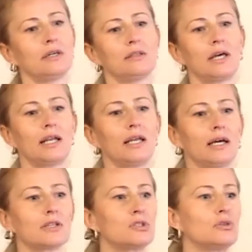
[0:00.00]

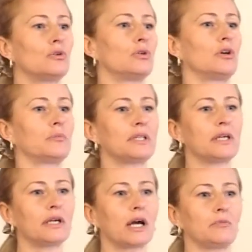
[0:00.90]
delle azioni o
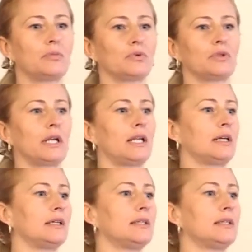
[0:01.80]
metta in campo delle,